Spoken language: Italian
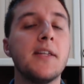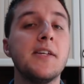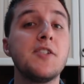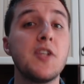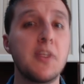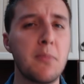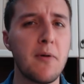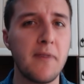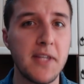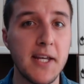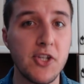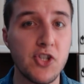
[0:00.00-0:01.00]
adesso andremo a
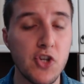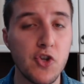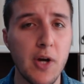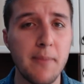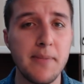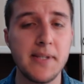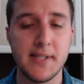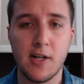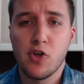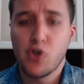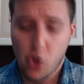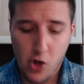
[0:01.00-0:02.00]
vedere i centrocampisti,
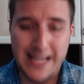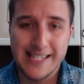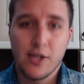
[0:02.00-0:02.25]
lo so,